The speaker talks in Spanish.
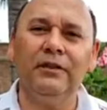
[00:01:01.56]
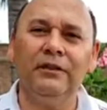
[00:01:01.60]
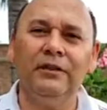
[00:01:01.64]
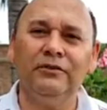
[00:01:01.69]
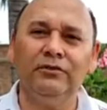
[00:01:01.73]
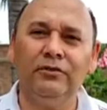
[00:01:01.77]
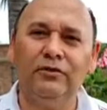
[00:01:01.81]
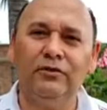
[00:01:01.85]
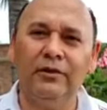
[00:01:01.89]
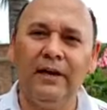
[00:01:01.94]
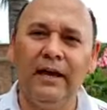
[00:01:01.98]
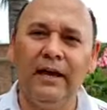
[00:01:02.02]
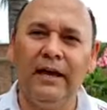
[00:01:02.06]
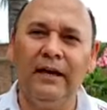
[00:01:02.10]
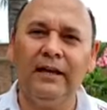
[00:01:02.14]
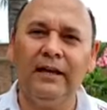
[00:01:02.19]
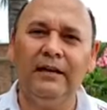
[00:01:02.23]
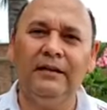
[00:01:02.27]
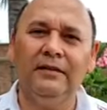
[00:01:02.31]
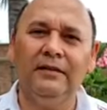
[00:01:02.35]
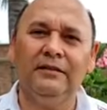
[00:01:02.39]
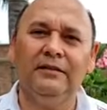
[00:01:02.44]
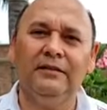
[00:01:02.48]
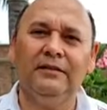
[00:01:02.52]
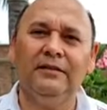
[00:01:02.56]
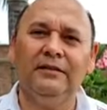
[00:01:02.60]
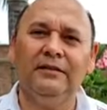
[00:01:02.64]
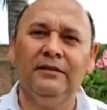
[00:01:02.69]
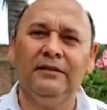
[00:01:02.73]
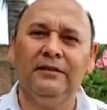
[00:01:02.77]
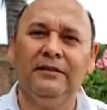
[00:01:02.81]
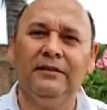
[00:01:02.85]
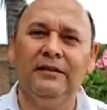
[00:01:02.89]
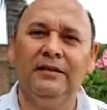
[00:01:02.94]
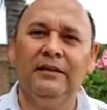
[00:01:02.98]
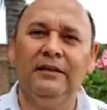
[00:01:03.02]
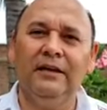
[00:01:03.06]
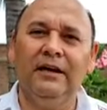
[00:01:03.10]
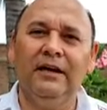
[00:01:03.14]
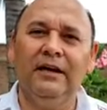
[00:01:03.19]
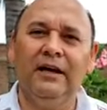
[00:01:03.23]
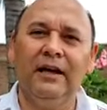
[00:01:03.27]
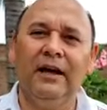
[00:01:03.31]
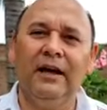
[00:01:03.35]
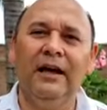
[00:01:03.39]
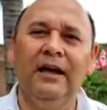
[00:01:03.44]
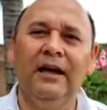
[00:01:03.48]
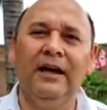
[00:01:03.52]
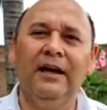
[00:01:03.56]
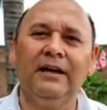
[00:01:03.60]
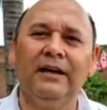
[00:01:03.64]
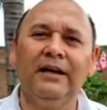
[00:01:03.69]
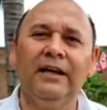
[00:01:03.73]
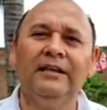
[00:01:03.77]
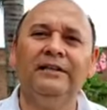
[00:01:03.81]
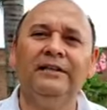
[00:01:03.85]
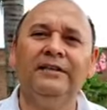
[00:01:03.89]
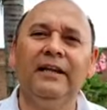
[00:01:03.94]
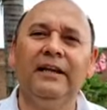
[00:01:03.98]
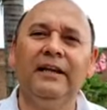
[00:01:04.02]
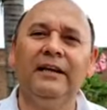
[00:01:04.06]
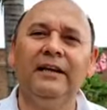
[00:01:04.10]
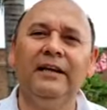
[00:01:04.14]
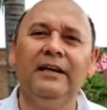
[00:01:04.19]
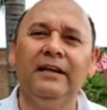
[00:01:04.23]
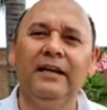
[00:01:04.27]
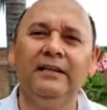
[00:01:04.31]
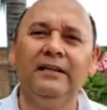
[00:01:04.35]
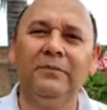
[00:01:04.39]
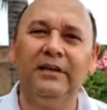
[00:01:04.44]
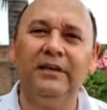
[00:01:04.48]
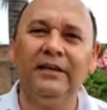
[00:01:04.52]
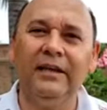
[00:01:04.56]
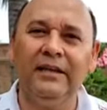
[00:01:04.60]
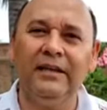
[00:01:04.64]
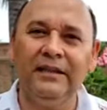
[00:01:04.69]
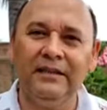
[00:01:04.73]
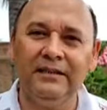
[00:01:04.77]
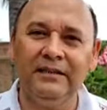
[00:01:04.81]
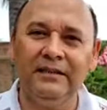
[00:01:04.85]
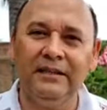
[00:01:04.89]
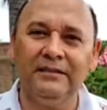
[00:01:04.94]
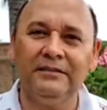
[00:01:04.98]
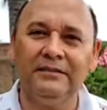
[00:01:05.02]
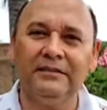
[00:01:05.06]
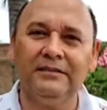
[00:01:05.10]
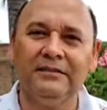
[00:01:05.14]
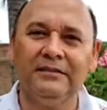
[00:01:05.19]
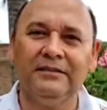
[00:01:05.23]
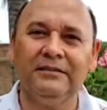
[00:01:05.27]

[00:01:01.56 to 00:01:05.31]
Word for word: Nacional a cantarle las mañanitas